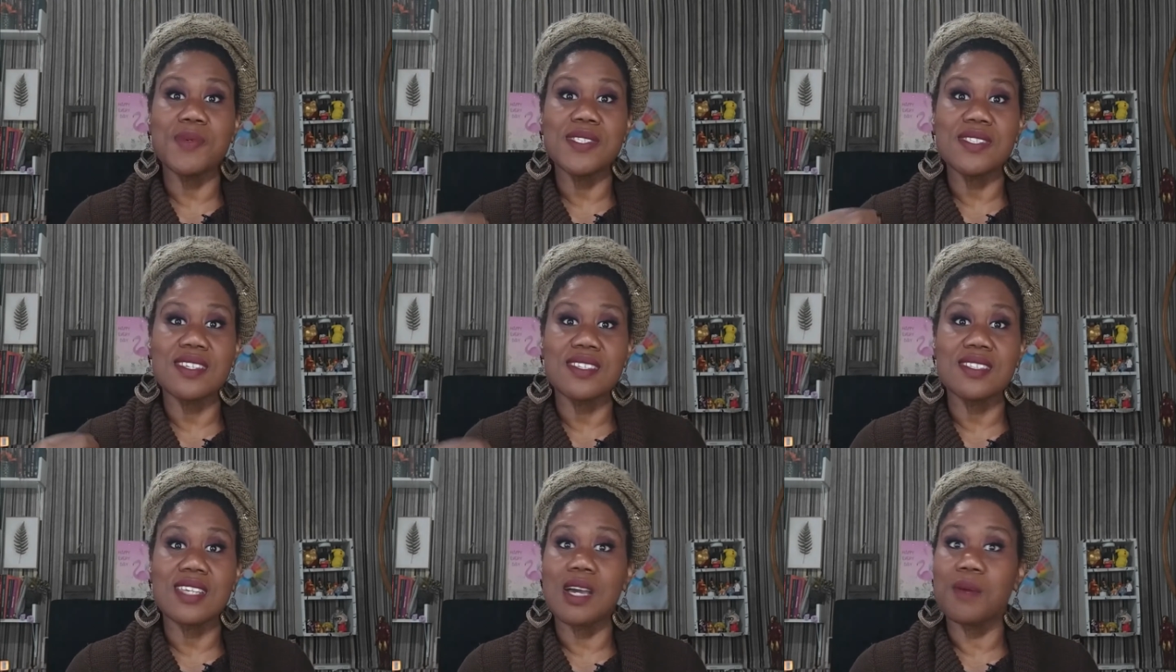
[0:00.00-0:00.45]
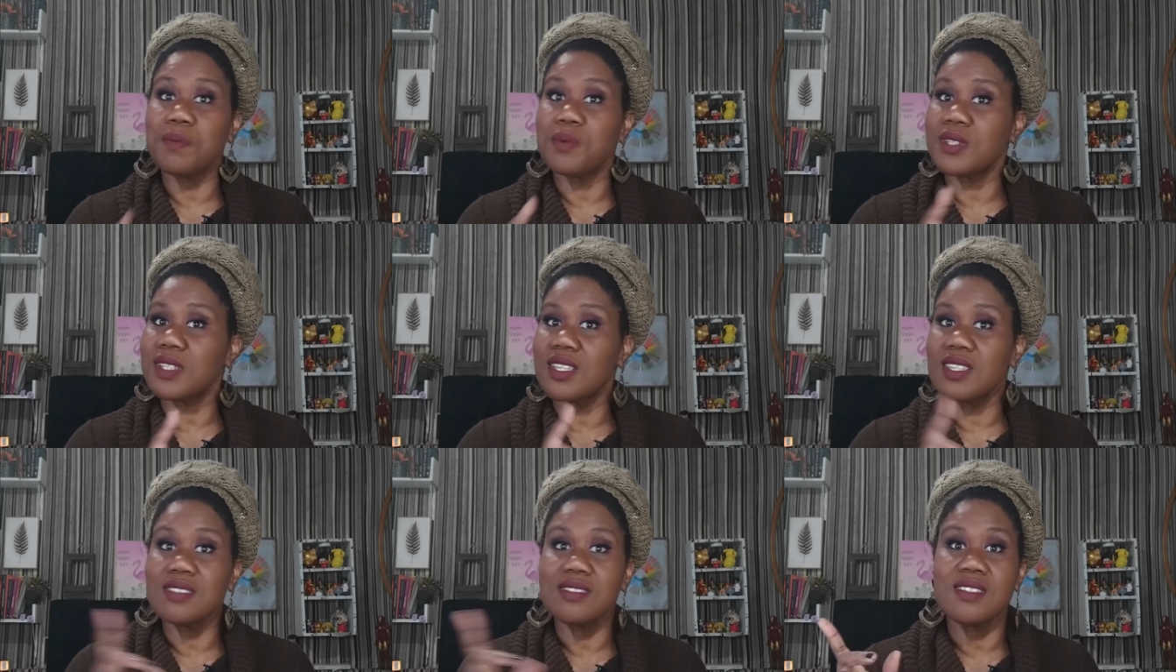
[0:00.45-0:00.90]
pesquisar,
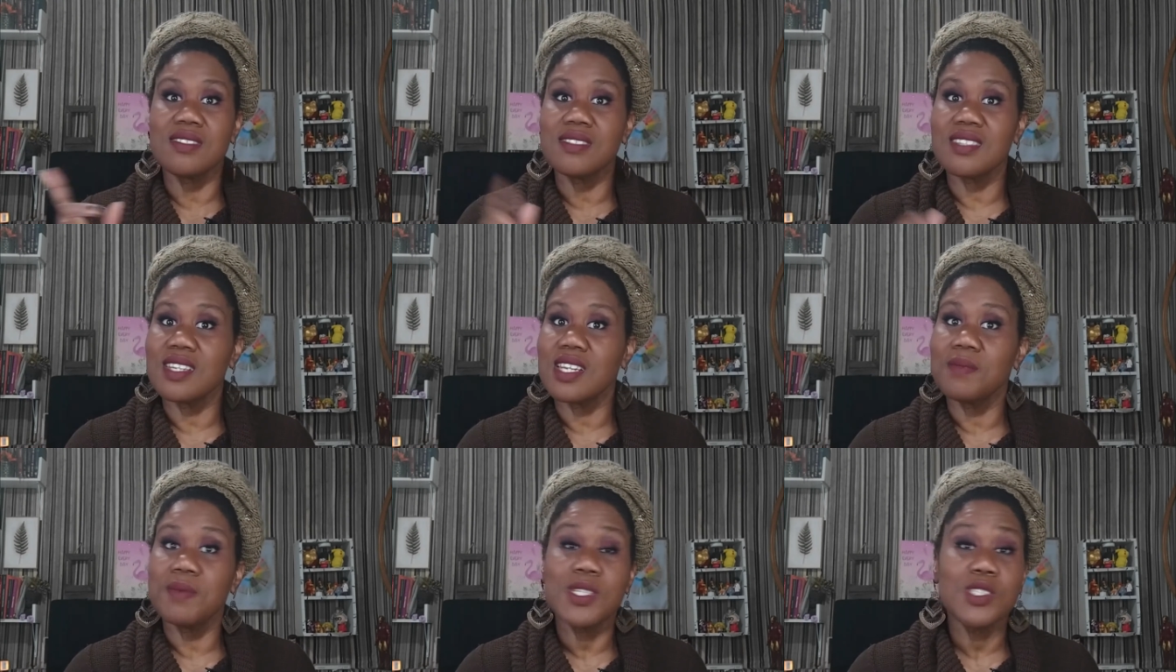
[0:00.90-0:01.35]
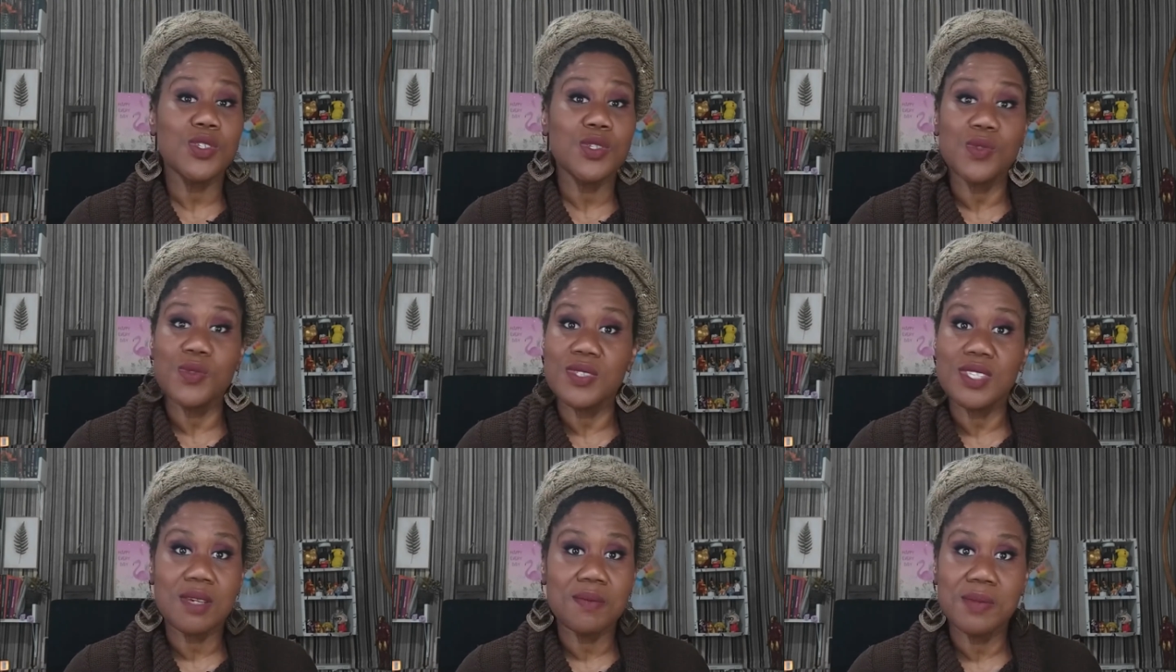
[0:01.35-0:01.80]
porque sinceramente
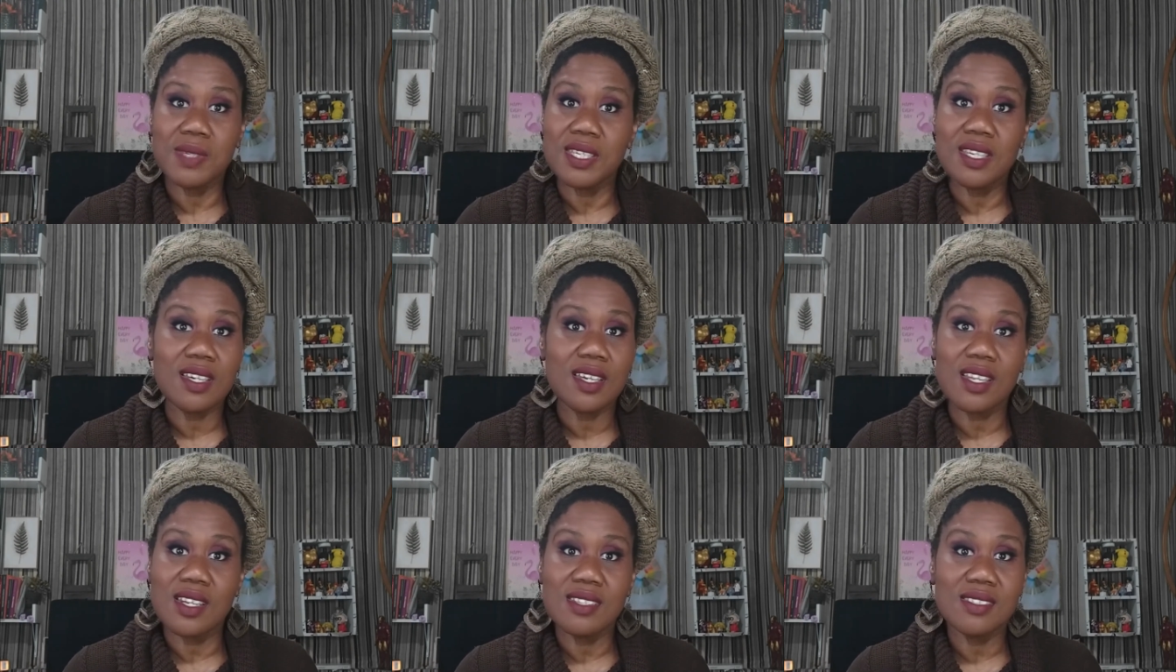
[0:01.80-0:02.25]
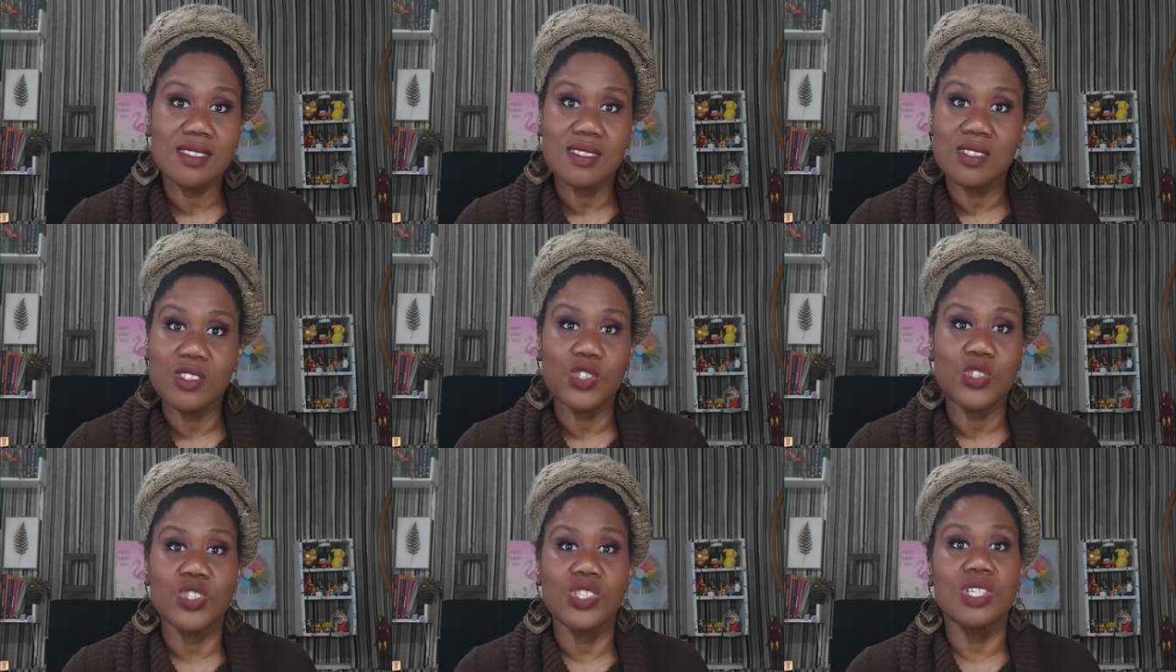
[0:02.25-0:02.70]
eu não sabia que elas
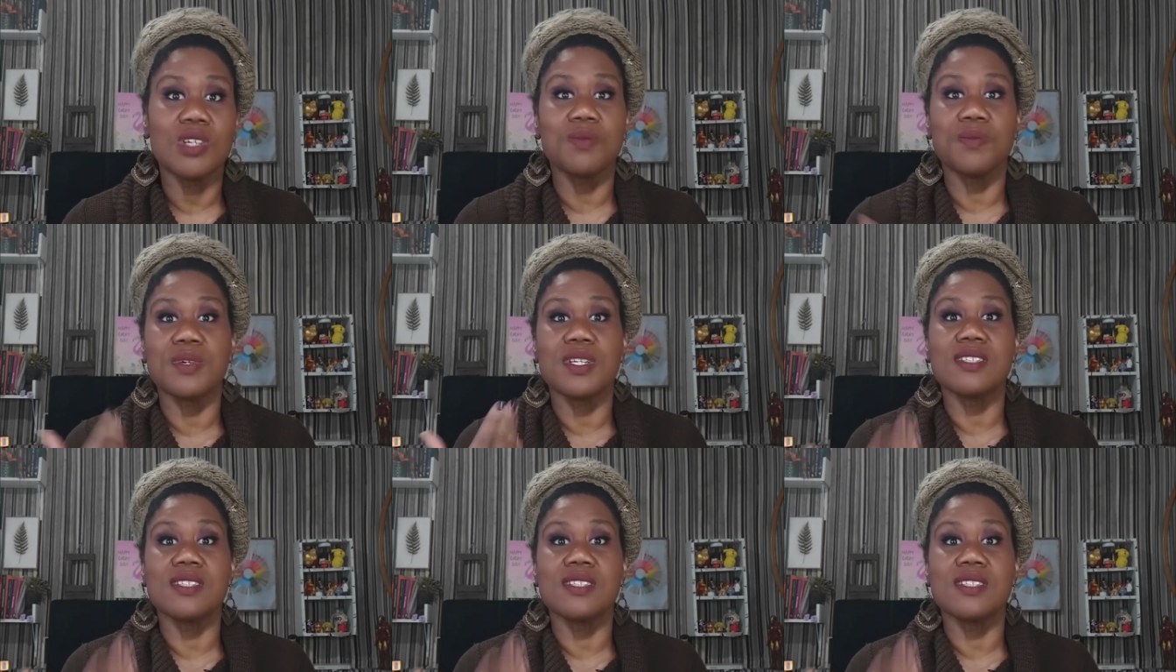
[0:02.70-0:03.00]
existiam.